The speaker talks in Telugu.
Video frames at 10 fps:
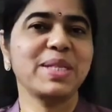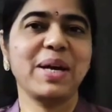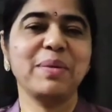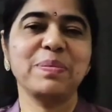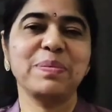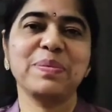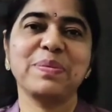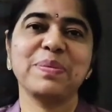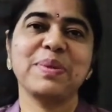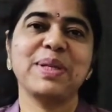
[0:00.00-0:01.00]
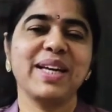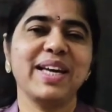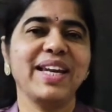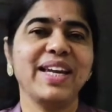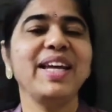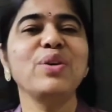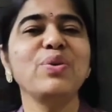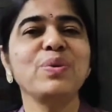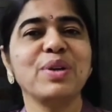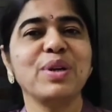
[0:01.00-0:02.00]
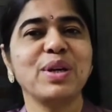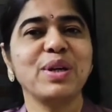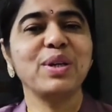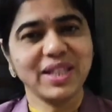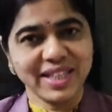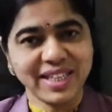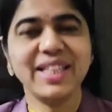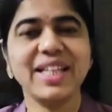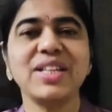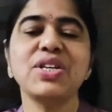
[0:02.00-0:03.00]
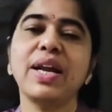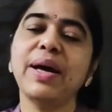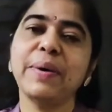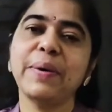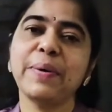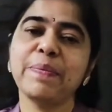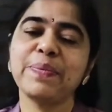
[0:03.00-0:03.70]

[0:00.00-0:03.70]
నమస్కారం నేను డాక్టర్ గీతా చల్లా